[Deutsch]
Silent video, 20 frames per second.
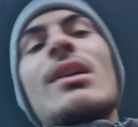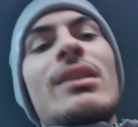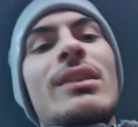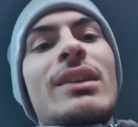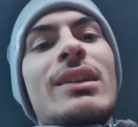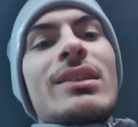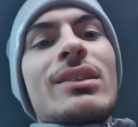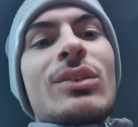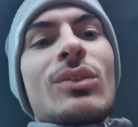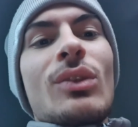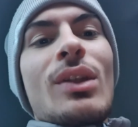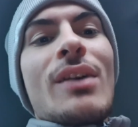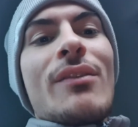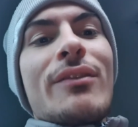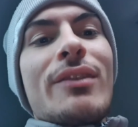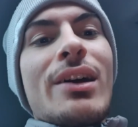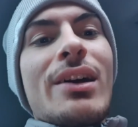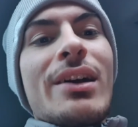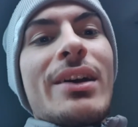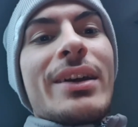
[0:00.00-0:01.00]
Hier ist so ein
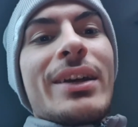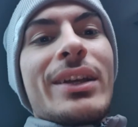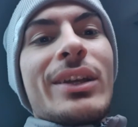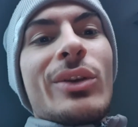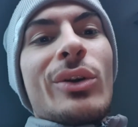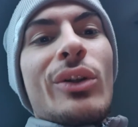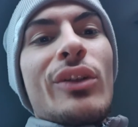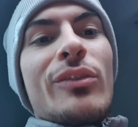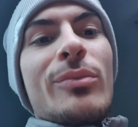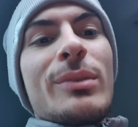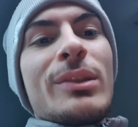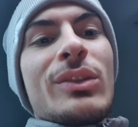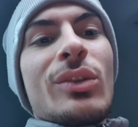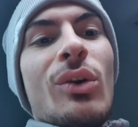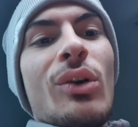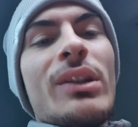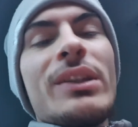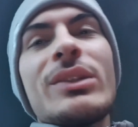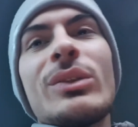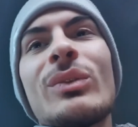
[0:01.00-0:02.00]
äh, Golf mit
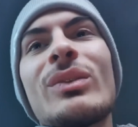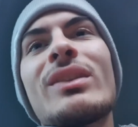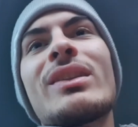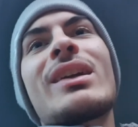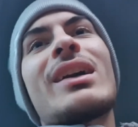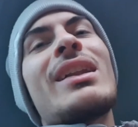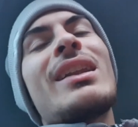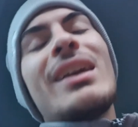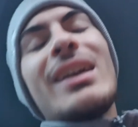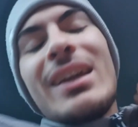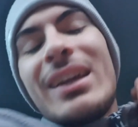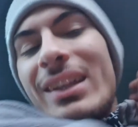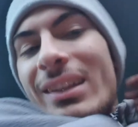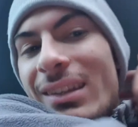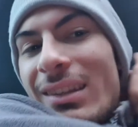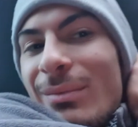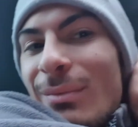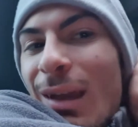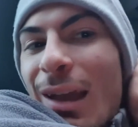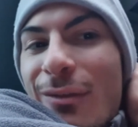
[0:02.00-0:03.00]
Trolleys unten dran. Ey,
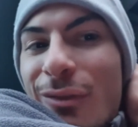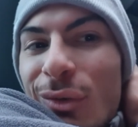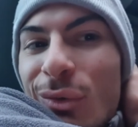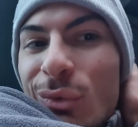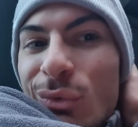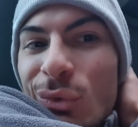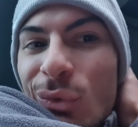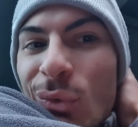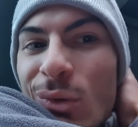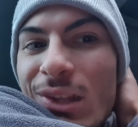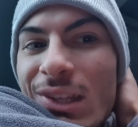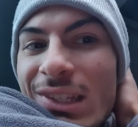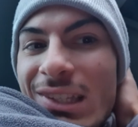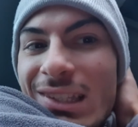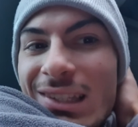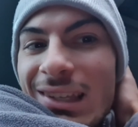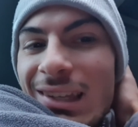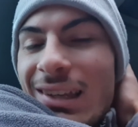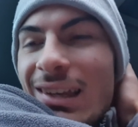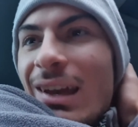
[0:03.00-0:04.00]
einfach nur Donuts
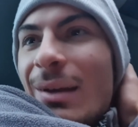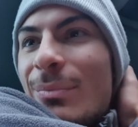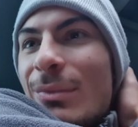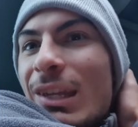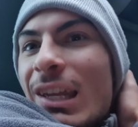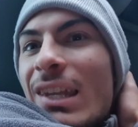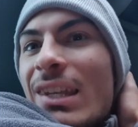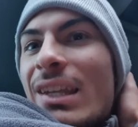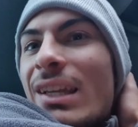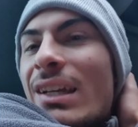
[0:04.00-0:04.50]
äh, am Drehen die